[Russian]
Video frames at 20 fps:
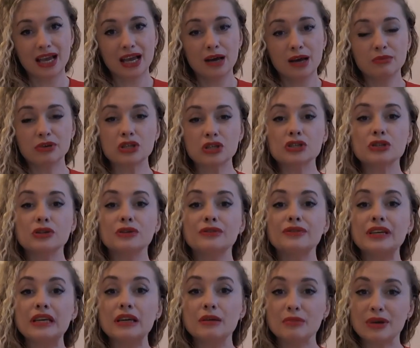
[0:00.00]
Пришло
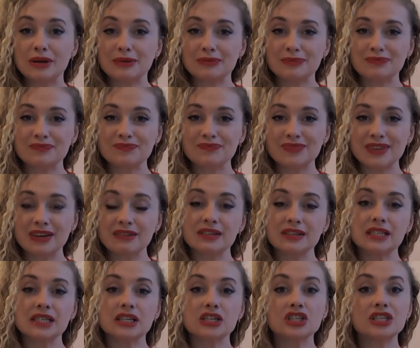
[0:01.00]
время
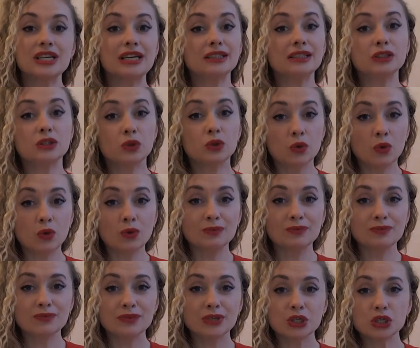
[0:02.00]
возрождать то,
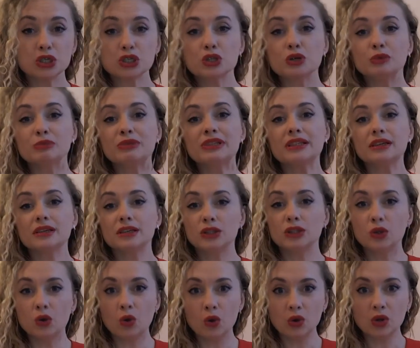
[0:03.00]
что мы так
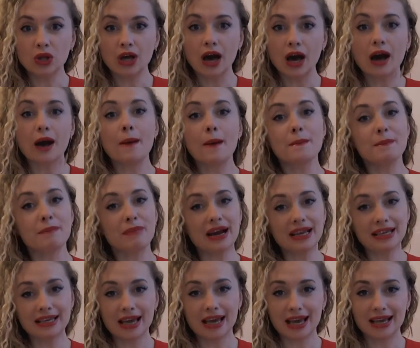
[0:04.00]
долго
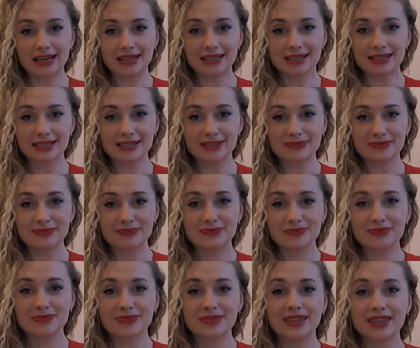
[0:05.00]
боялись,
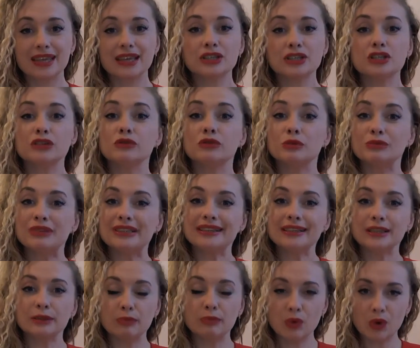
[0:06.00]
чего мы
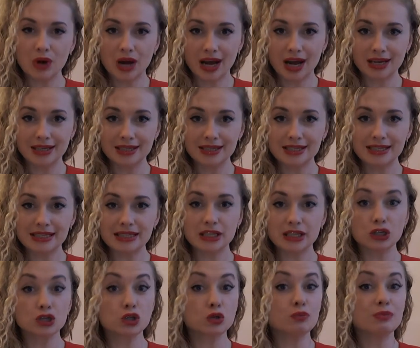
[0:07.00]
так пугались,
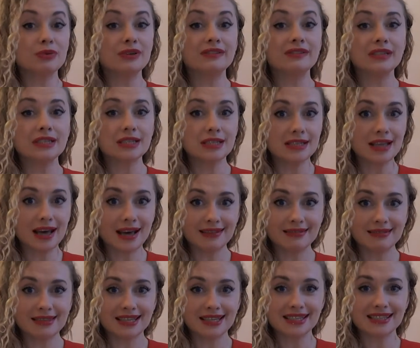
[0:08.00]
нашу
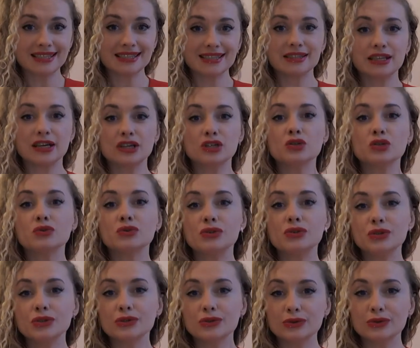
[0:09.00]
первозданность, нашу
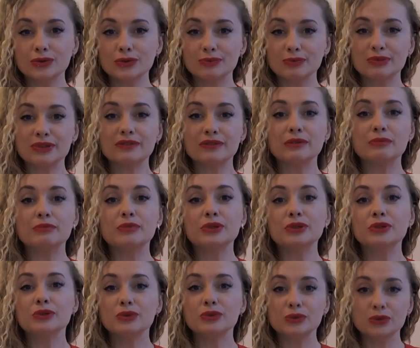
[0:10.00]
дикую,
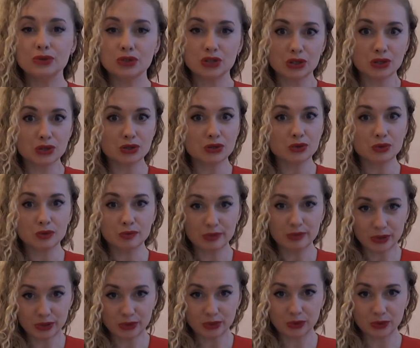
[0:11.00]
первобытную женскую
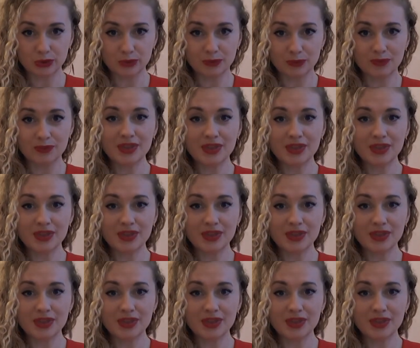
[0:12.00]
природу,